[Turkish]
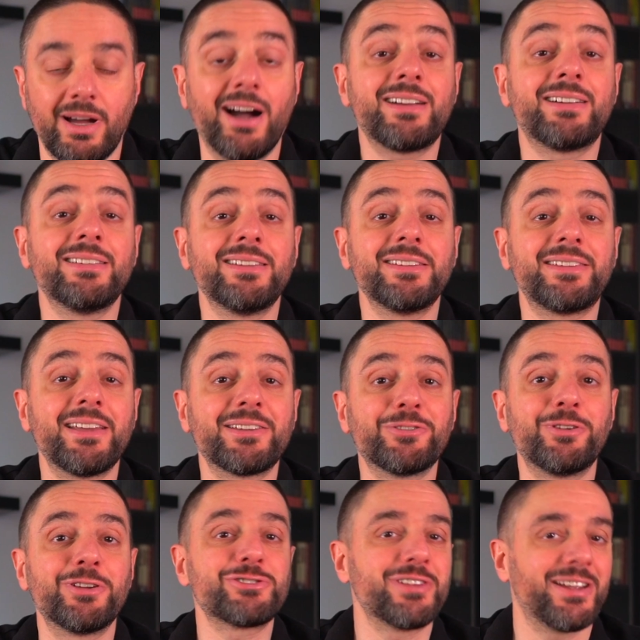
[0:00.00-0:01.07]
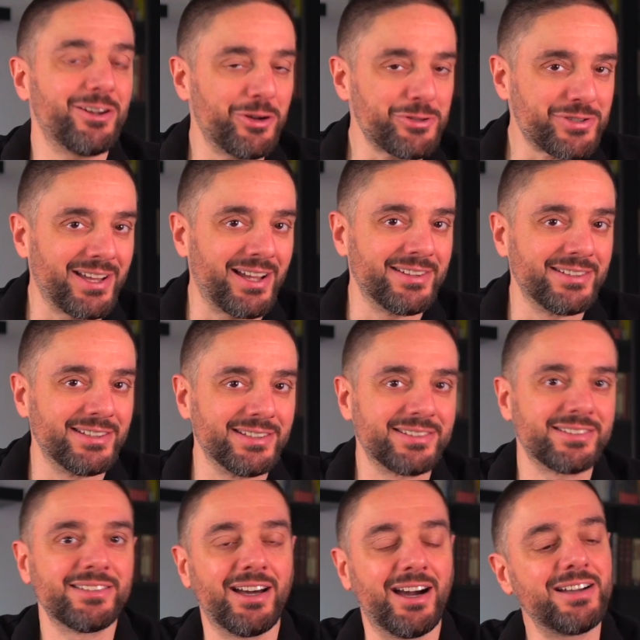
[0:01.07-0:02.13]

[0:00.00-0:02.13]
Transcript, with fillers: Akıllı teknolojilere hoş geldiniz.